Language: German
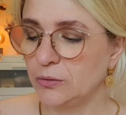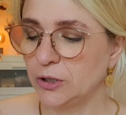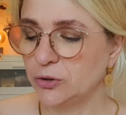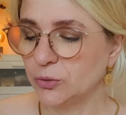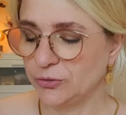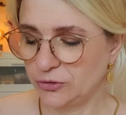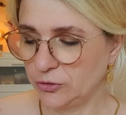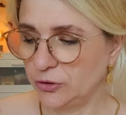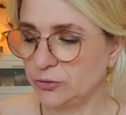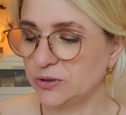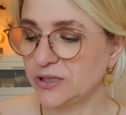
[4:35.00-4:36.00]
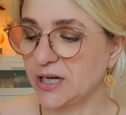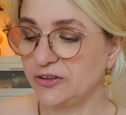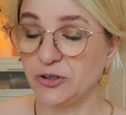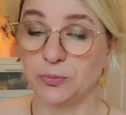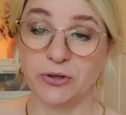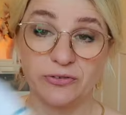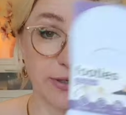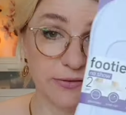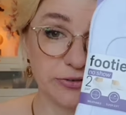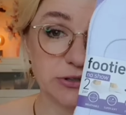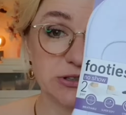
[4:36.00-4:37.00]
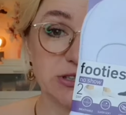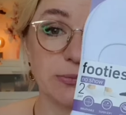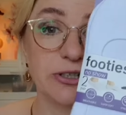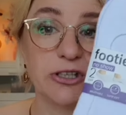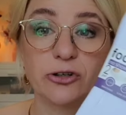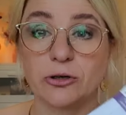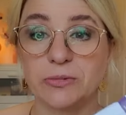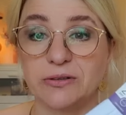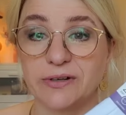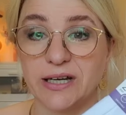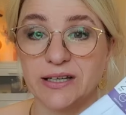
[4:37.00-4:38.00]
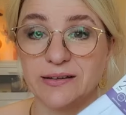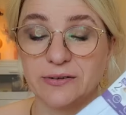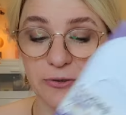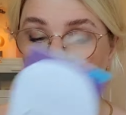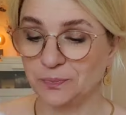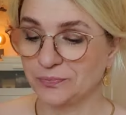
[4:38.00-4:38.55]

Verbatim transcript: In Größe 39 bis 42 habe ich genommen, in weiß.